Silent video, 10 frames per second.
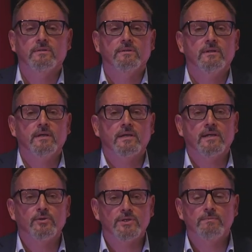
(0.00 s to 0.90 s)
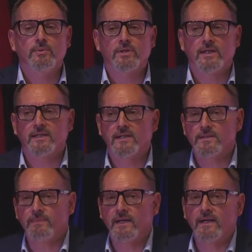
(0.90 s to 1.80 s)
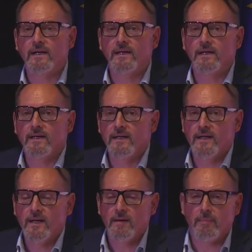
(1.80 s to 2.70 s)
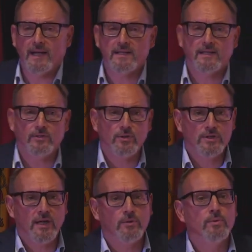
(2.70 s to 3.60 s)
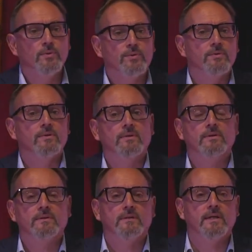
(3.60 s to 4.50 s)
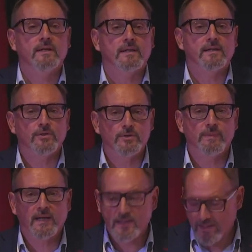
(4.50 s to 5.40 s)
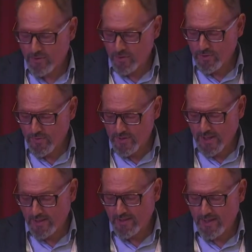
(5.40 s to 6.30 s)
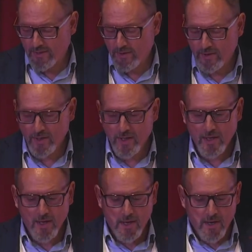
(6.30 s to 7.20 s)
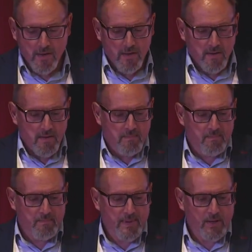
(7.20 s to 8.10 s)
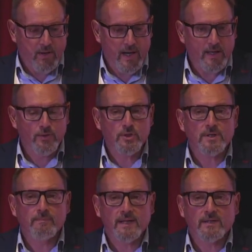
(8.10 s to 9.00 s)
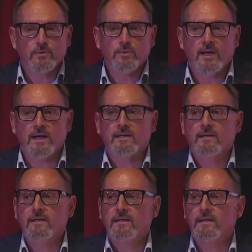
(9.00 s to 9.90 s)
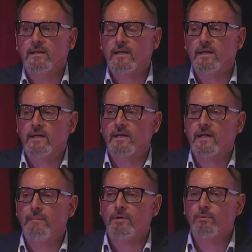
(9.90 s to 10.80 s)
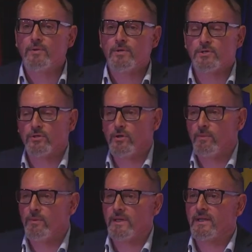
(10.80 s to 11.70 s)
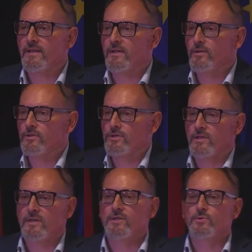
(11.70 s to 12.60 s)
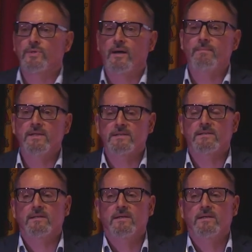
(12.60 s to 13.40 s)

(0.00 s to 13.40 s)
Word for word: eh, retos importantes para, el sector salud, eh, retos para el sector sociosanitario, pero hay dos en particular que, a mi juicio son como verdaderos eh, tsunamis.